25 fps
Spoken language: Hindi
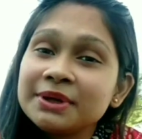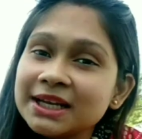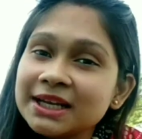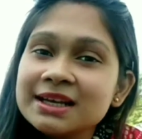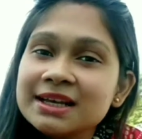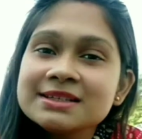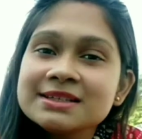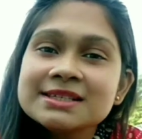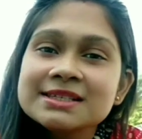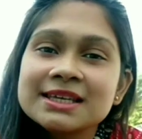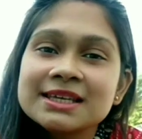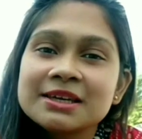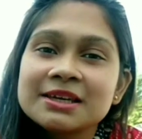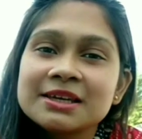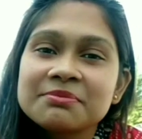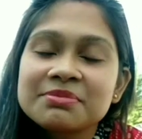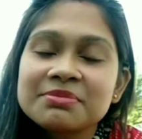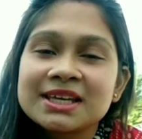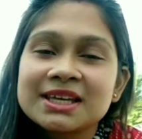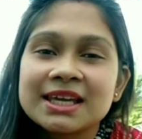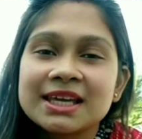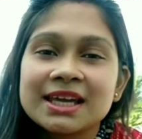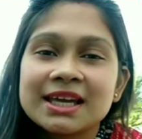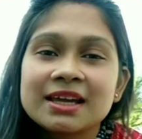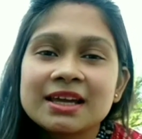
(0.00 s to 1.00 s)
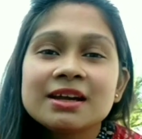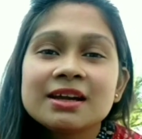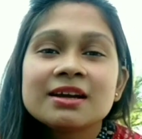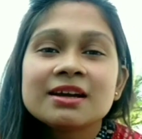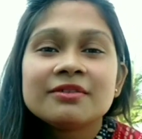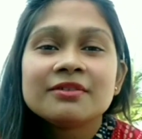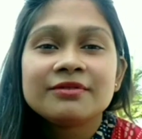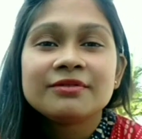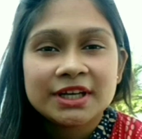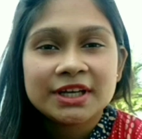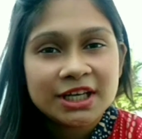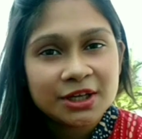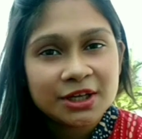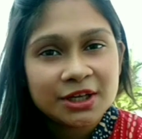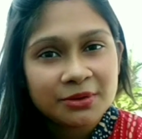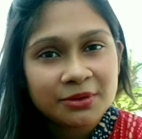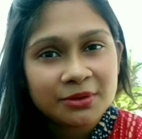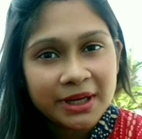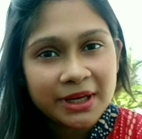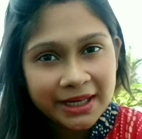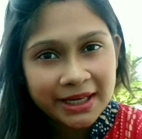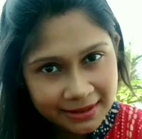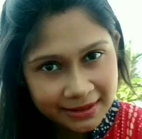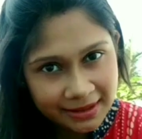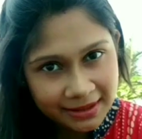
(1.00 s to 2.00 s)
बिना स्किप किए
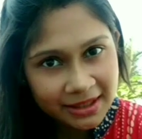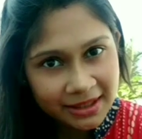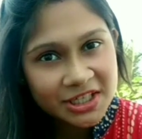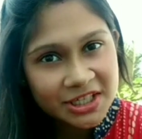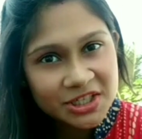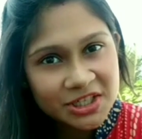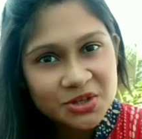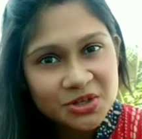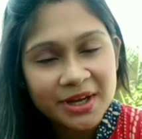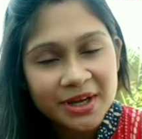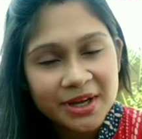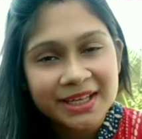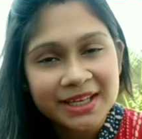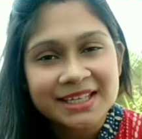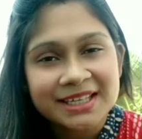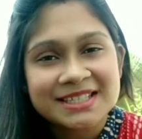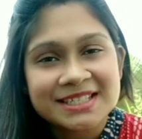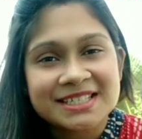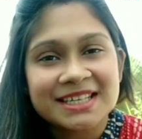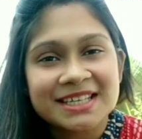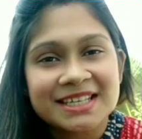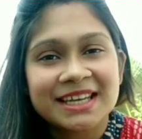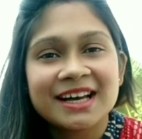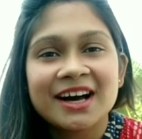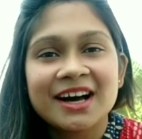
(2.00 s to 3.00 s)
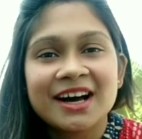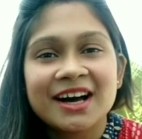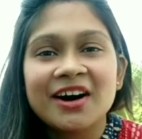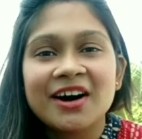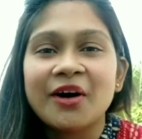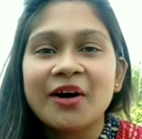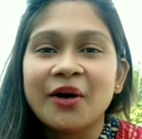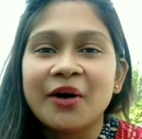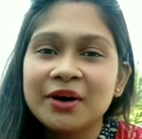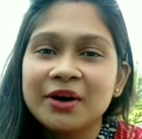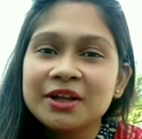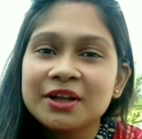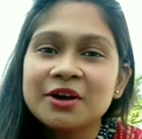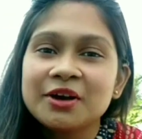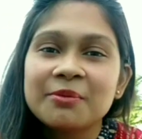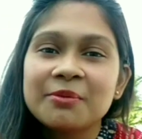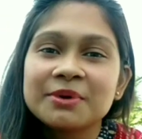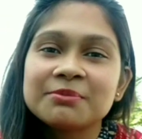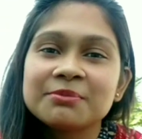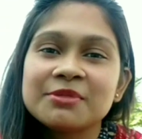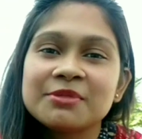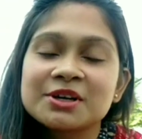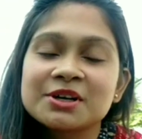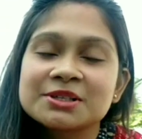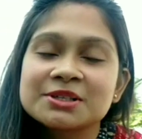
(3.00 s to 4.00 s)
वीडियो एंड तक एंजॉय कीजिएगा और
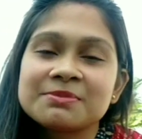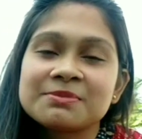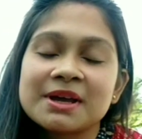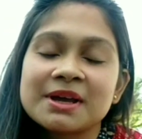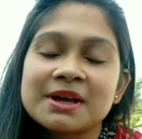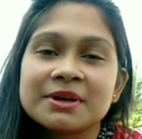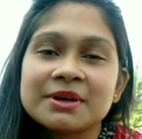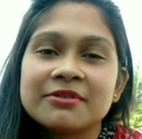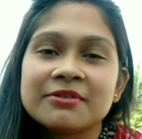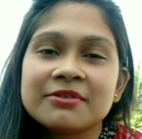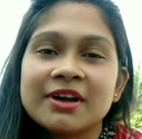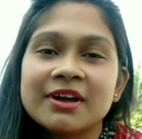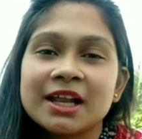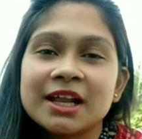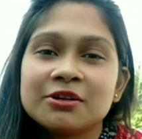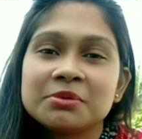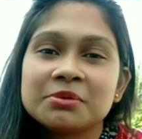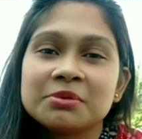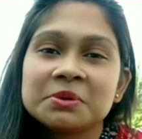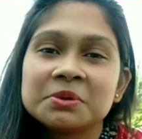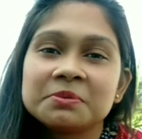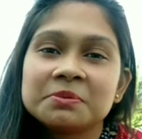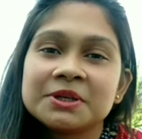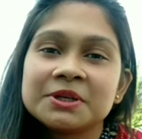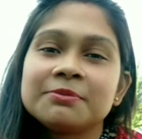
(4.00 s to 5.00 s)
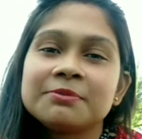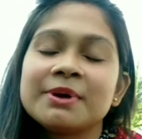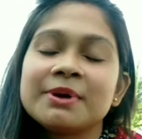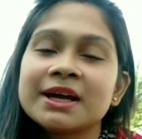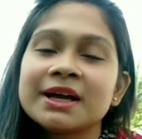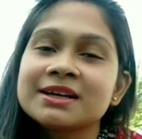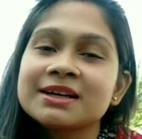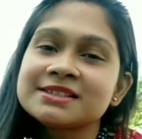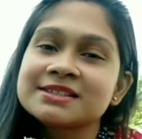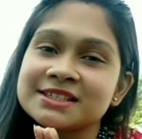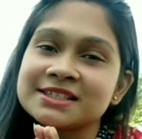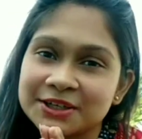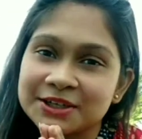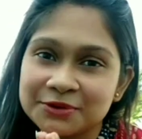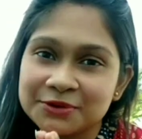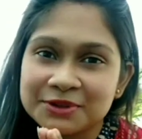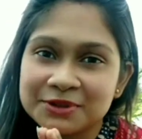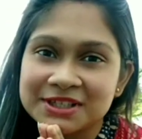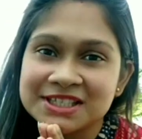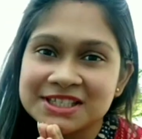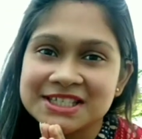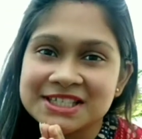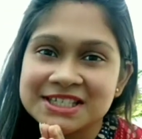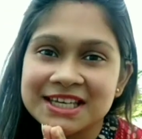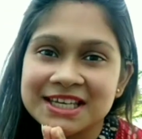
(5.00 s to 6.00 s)
कमेंट बॉक्स में अपना वैल्यूबल फीडबैक
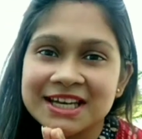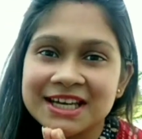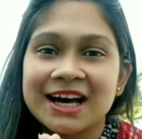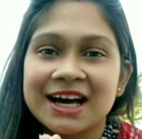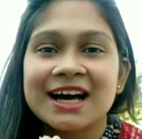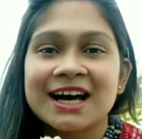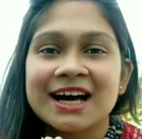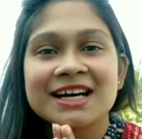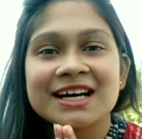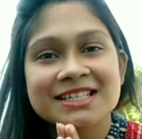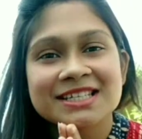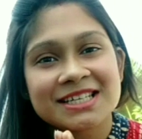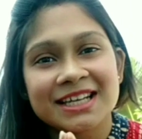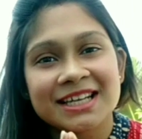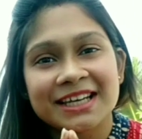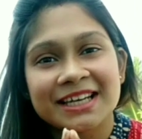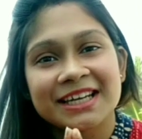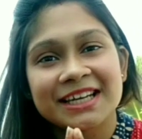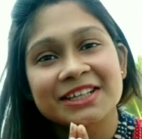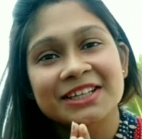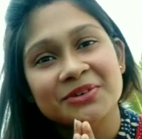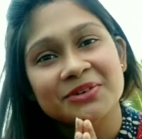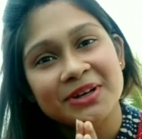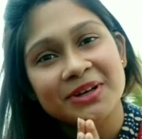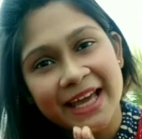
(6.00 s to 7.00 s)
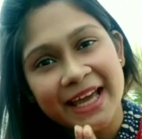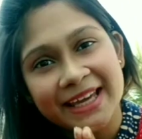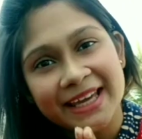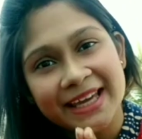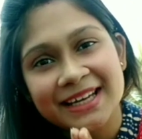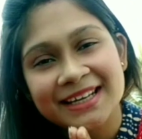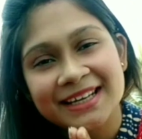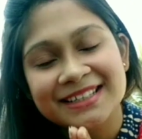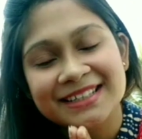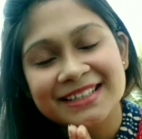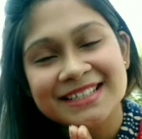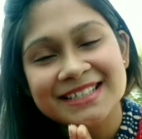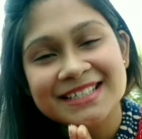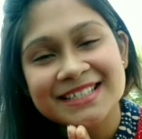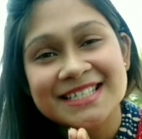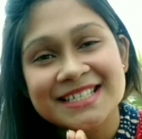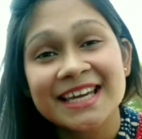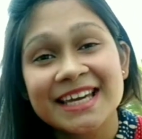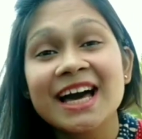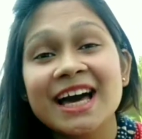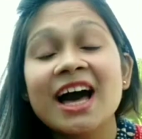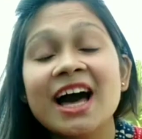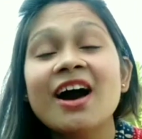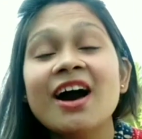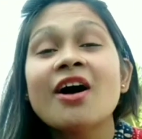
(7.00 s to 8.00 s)
ज़रूर दीजिएगा अच्छा लगे तो लाइक कर
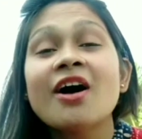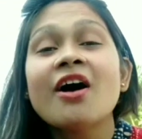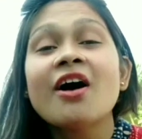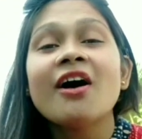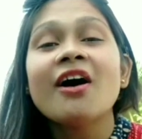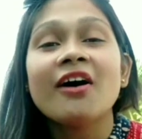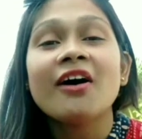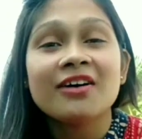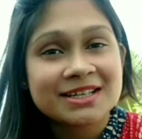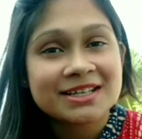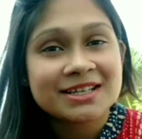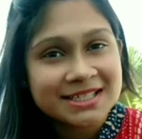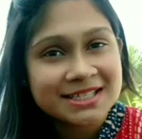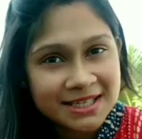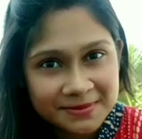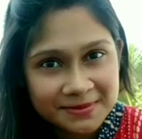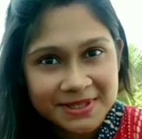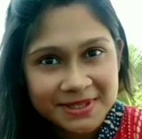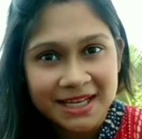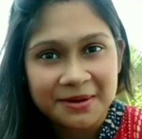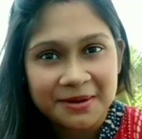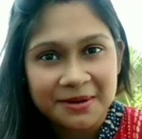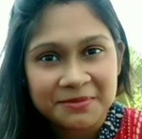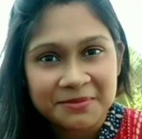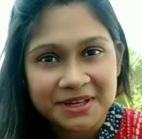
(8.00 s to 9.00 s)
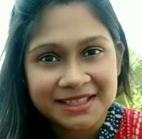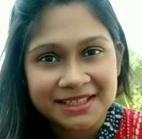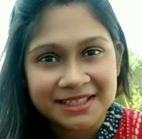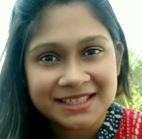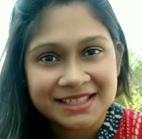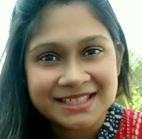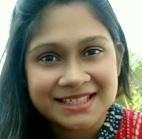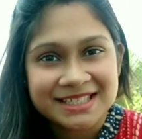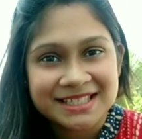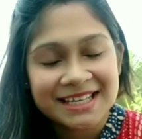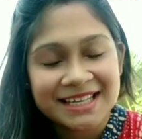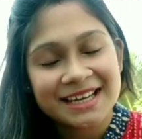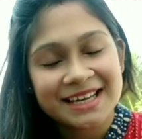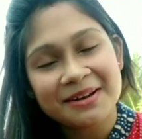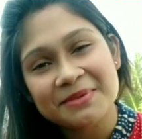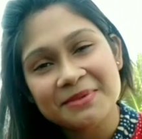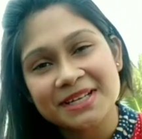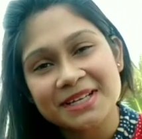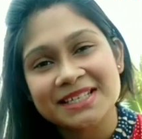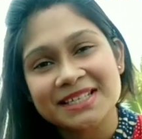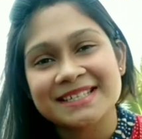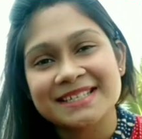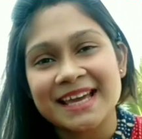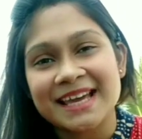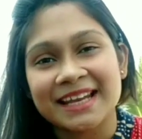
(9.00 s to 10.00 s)
दीजिएगा और सब्सक्राइब कर दीजिएगा
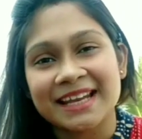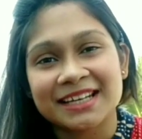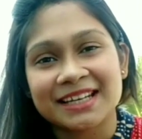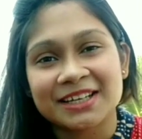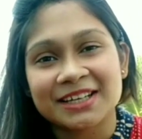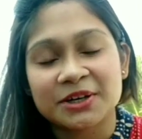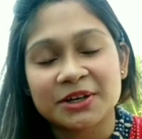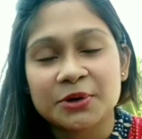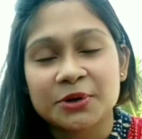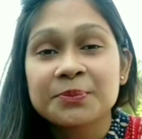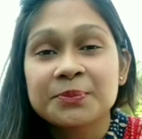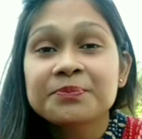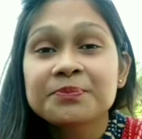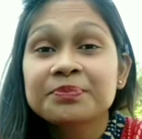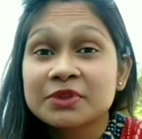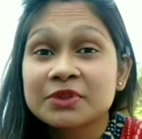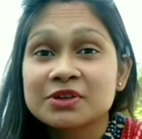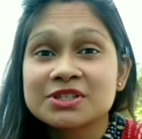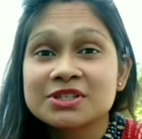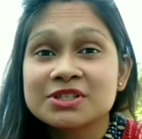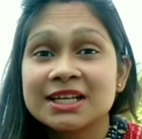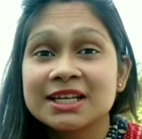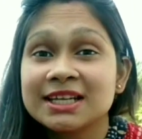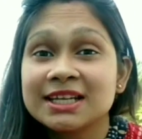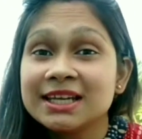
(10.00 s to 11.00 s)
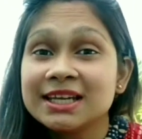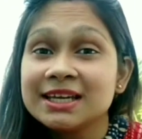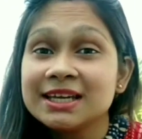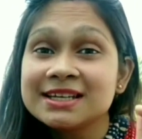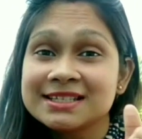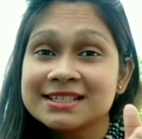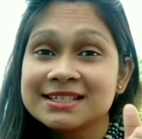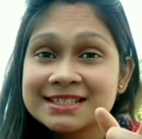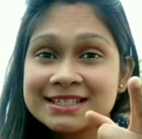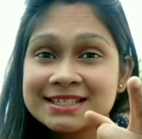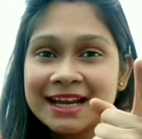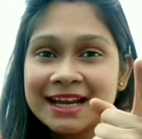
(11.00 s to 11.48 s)
मेरे चैनल को तो चलिए